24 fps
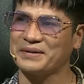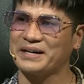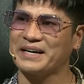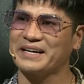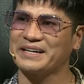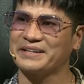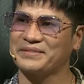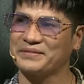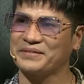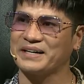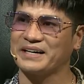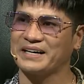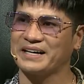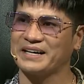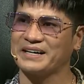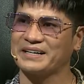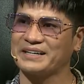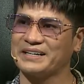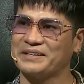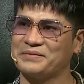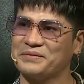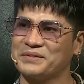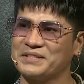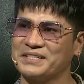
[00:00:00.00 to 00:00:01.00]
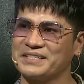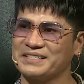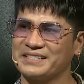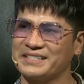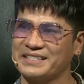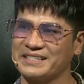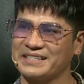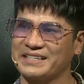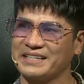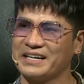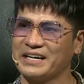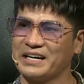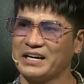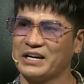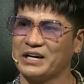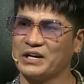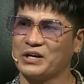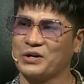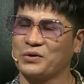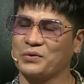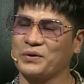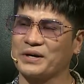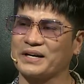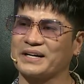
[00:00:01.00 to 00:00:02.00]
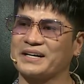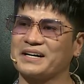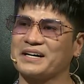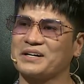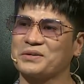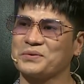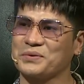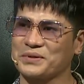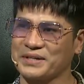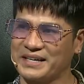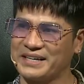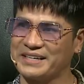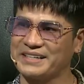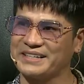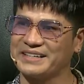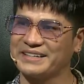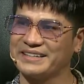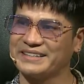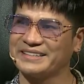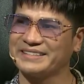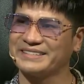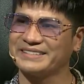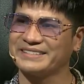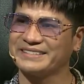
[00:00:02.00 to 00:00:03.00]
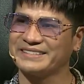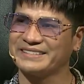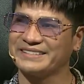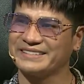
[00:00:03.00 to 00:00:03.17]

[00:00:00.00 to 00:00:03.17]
anh và đến với chương trình Khoảnh khắc cuộc đời. Ừ.